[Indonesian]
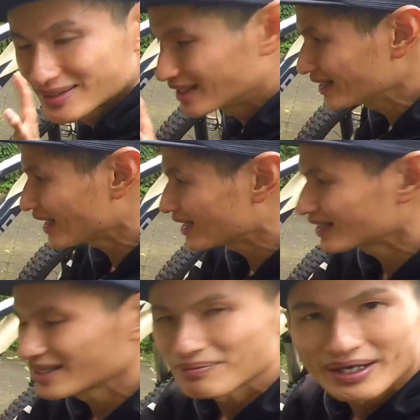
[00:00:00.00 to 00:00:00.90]
Jadi nggak ada
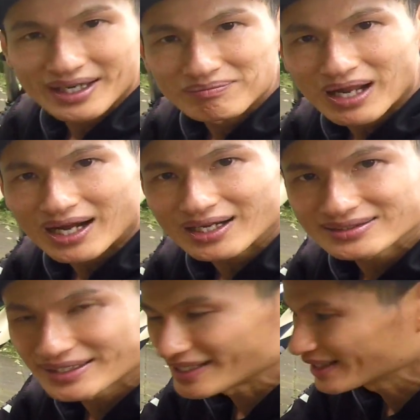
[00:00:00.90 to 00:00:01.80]
di bagian belakang
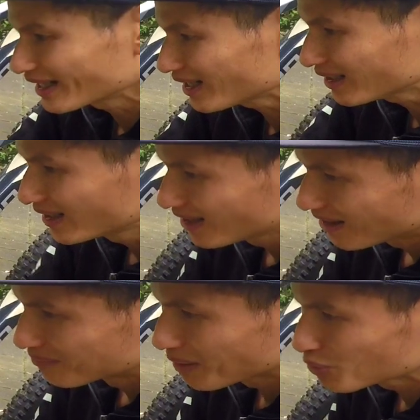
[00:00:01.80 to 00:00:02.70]
sehingga
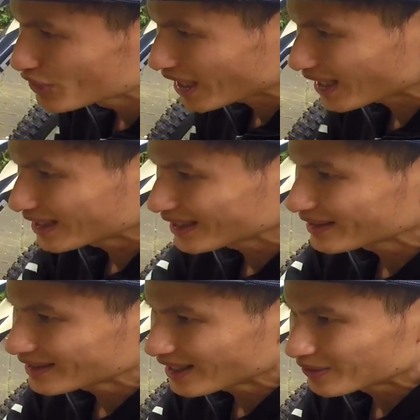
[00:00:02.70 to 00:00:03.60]
memudahkan
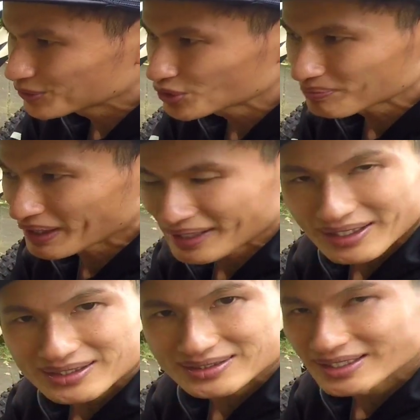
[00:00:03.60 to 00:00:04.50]
kita untuk maintenance.